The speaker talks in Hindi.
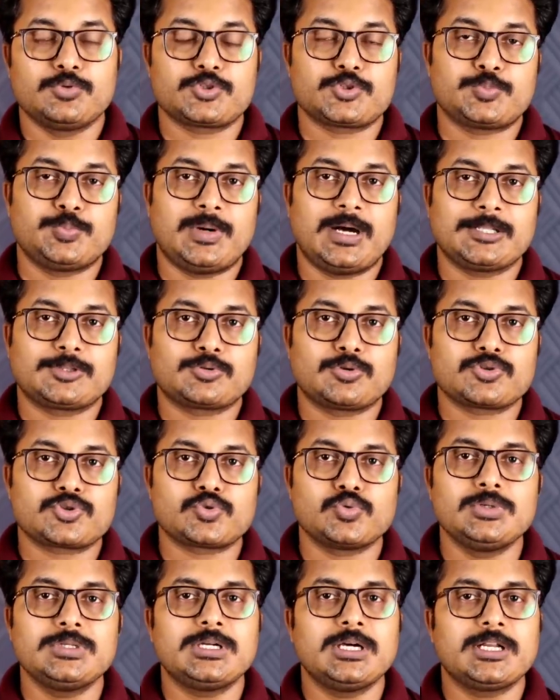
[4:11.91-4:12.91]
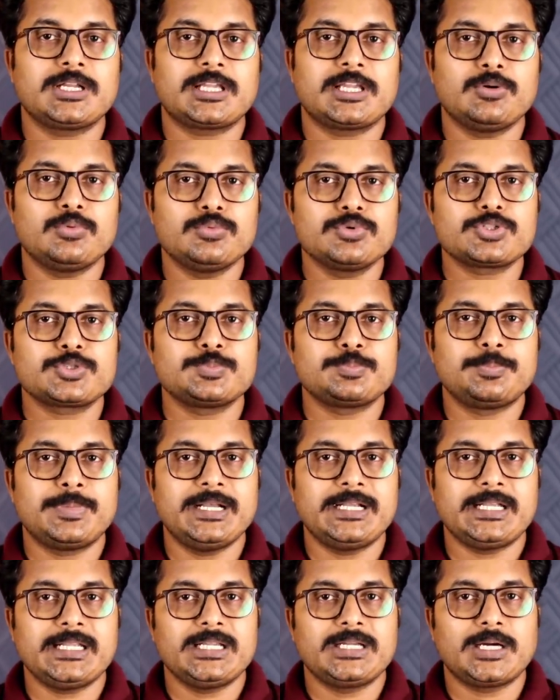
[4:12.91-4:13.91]
उस बात को सुनकर के उस
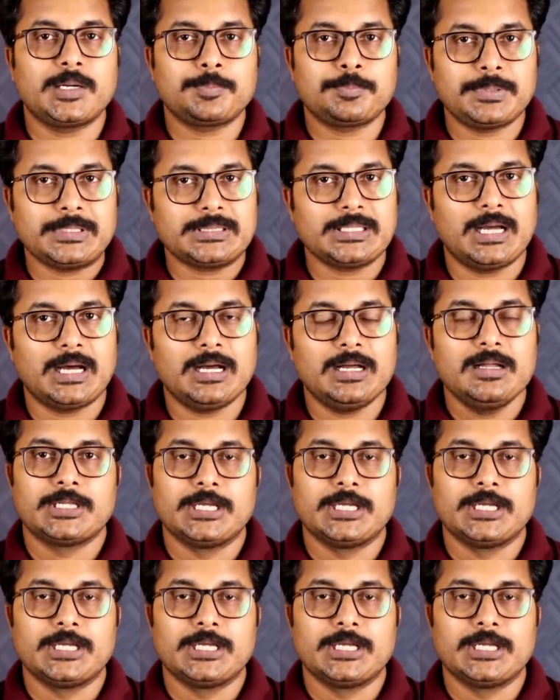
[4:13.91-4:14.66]
बेटी का पिता